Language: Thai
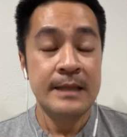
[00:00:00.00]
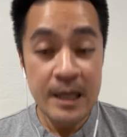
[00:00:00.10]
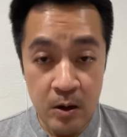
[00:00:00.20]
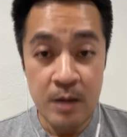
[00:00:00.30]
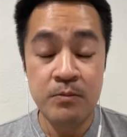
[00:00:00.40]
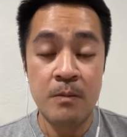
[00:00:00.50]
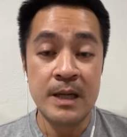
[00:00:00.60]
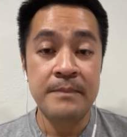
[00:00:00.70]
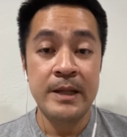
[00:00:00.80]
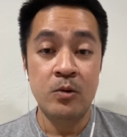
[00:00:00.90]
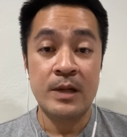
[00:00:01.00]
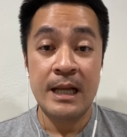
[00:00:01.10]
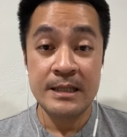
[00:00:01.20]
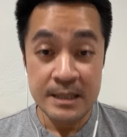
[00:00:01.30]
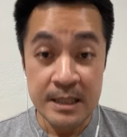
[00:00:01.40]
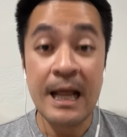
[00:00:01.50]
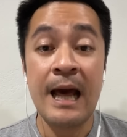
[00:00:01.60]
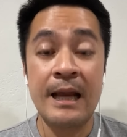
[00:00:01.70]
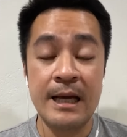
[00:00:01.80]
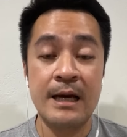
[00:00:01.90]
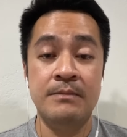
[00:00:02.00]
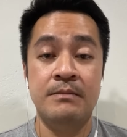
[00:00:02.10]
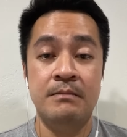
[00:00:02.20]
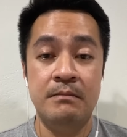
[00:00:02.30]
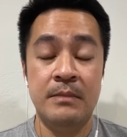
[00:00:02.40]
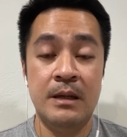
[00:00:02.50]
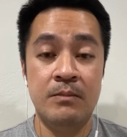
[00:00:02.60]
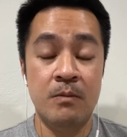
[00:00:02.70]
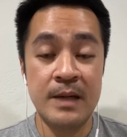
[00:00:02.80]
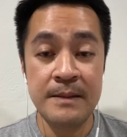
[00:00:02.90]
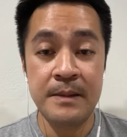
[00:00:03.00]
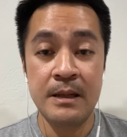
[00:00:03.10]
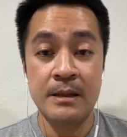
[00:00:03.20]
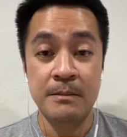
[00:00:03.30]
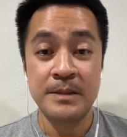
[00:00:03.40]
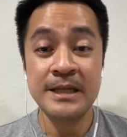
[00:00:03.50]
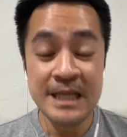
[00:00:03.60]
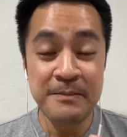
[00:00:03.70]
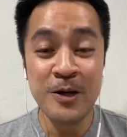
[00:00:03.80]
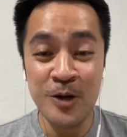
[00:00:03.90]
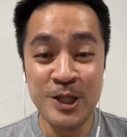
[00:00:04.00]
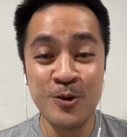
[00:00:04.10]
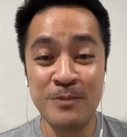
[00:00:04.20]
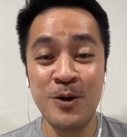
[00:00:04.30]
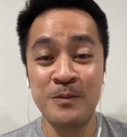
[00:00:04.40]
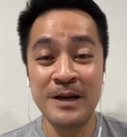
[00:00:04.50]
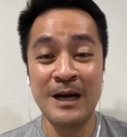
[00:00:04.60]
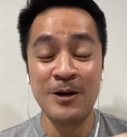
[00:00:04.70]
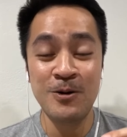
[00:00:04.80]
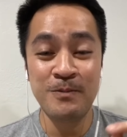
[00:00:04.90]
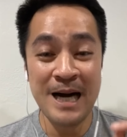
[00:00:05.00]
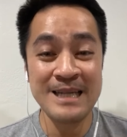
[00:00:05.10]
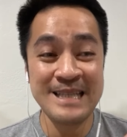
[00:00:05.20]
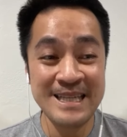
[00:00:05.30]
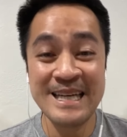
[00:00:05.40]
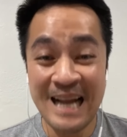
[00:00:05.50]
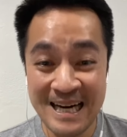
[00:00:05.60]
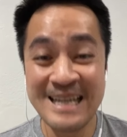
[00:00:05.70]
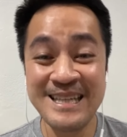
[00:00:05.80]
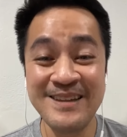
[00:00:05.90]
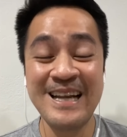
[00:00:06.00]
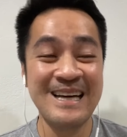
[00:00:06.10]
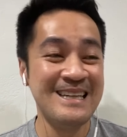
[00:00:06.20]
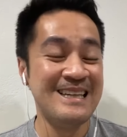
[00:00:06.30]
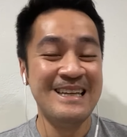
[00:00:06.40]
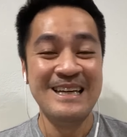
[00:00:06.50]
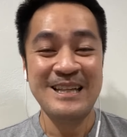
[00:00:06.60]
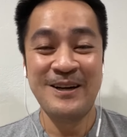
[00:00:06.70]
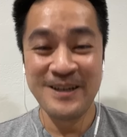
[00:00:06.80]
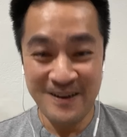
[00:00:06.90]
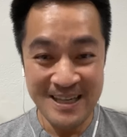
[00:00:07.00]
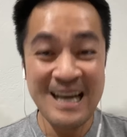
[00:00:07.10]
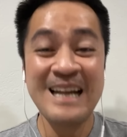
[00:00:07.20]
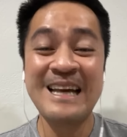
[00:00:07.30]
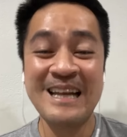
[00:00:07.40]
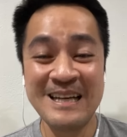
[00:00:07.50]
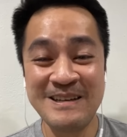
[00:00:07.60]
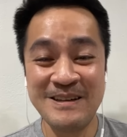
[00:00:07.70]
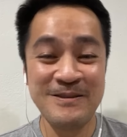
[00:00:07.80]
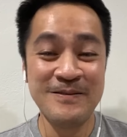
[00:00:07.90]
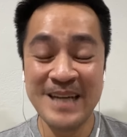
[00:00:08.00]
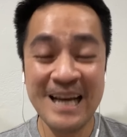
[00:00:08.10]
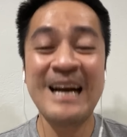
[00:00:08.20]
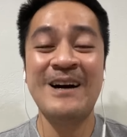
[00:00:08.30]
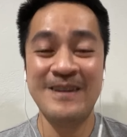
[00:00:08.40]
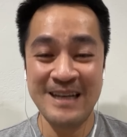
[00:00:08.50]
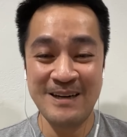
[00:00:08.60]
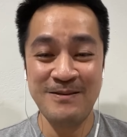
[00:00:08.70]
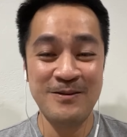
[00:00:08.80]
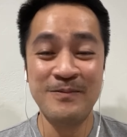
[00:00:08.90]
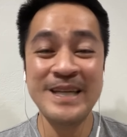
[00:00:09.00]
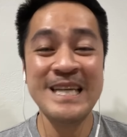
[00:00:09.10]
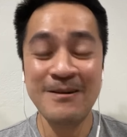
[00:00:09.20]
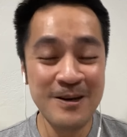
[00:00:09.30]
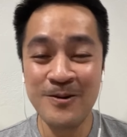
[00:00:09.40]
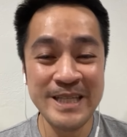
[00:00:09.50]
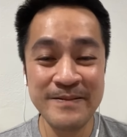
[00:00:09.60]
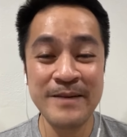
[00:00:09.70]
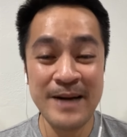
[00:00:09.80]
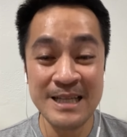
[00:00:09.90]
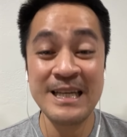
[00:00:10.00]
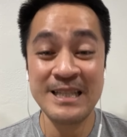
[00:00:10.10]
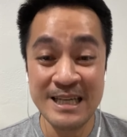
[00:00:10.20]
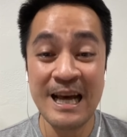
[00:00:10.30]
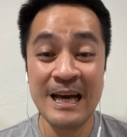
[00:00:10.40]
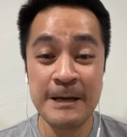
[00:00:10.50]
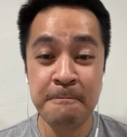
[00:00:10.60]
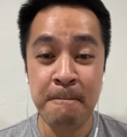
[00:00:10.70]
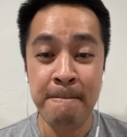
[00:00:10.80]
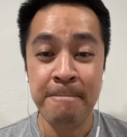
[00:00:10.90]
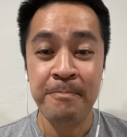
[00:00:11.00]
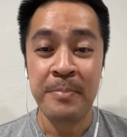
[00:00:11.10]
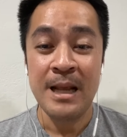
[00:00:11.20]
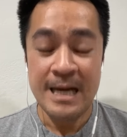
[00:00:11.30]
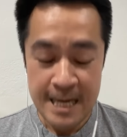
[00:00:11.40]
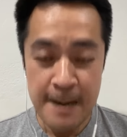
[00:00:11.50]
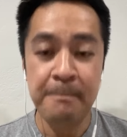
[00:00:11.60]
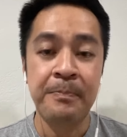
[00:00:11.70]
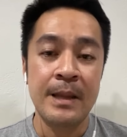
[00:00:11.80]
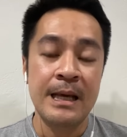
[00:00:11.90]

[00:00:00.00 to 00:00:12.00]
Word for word: แน่นอนผมไม่ได้เป็นตัวแทนศาสนานะครับผมไม่ได้ไปจริงๆมีคนชวนผมเข้าพรรคศาสนาคริสต์ด้วยนะตอนก่อนหน้านี้นะแต่ผมไม่ได้เข้านะครับผมไม่เชื่อว่าควรจะมีพรรคศาสนานะครับ